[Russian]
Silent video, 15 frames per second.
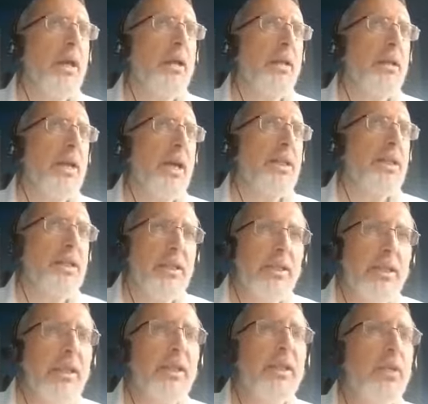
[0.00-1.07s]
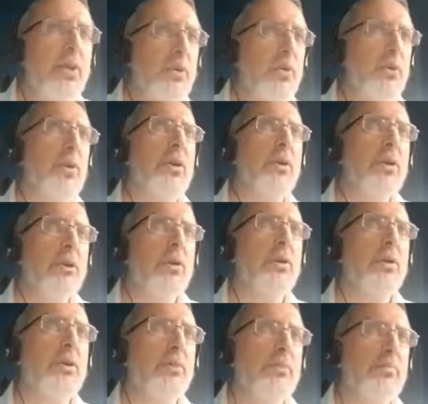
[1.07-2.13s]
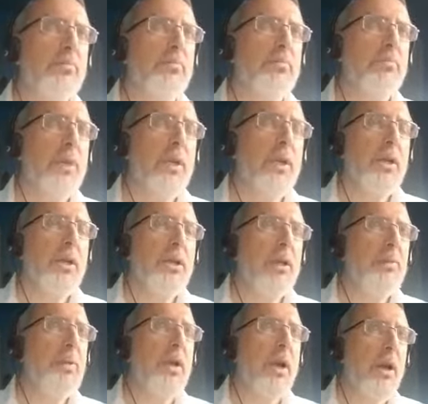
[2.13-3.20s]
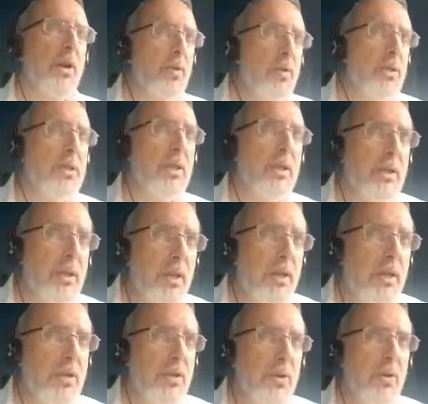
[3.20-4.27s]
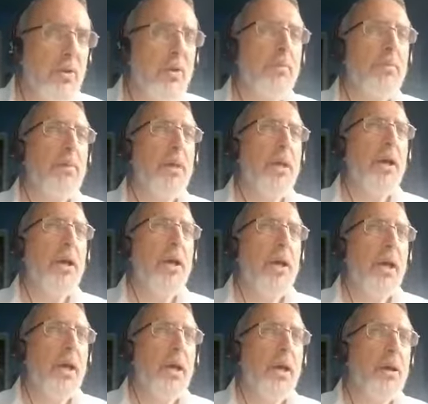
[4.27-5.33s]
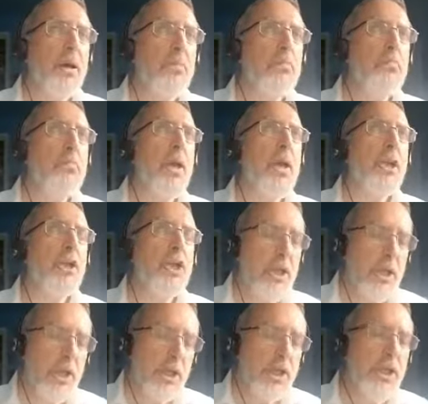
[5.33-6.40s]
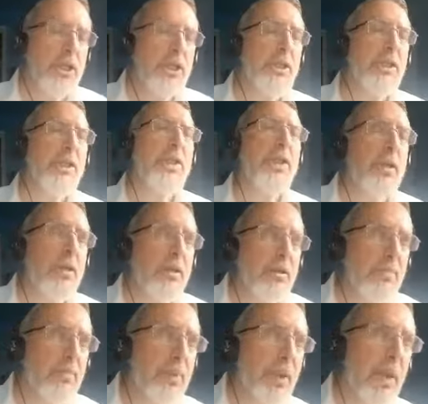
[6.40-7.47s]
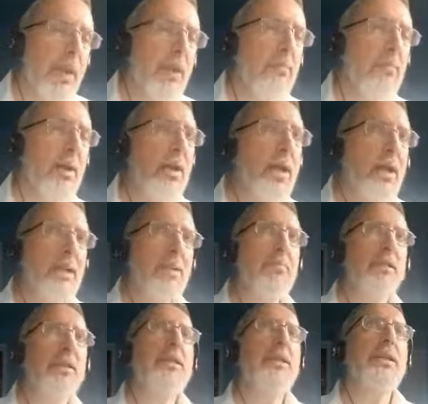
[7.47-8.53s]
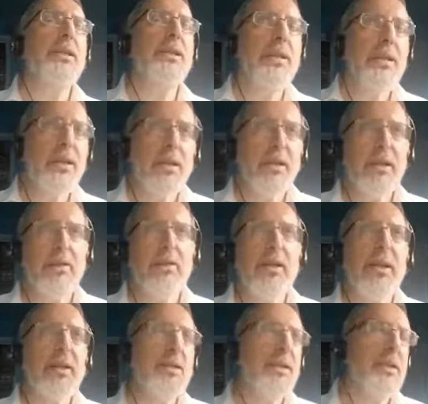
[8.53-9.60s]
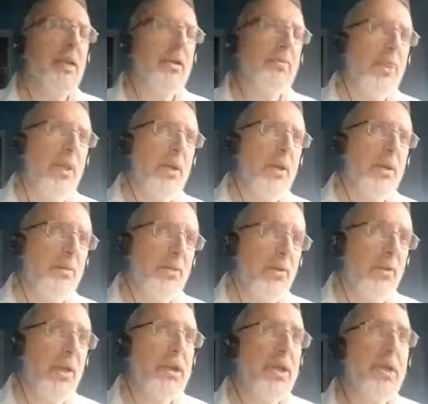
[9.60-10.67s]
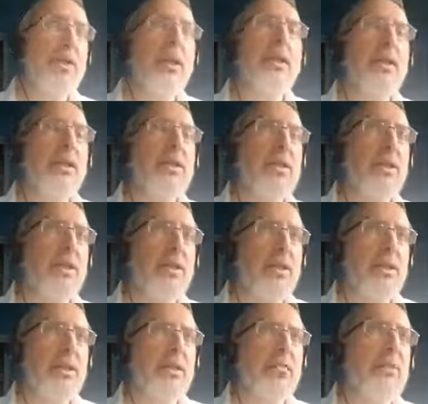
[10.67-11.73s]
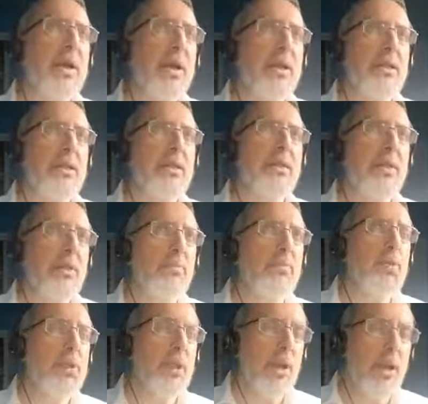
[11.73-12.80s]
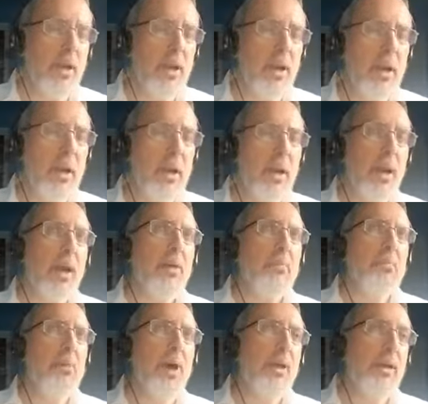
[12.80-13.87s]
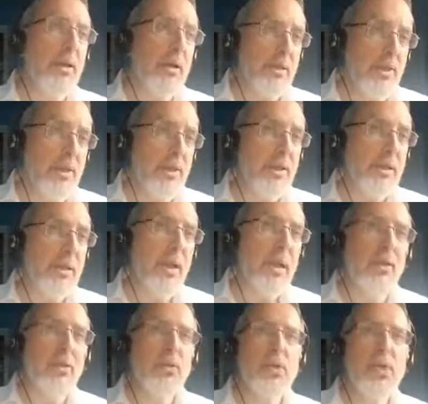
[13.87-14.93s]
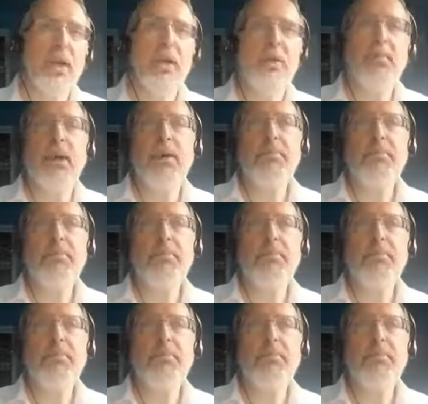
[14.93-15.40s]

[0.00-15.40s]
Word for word: достигнут ее, доберутся до нее меж теснин – Понятие вместе с ним говорится э, в еврейской традиции, это с 17-го Тамуза, когда пала стена Иерусалима,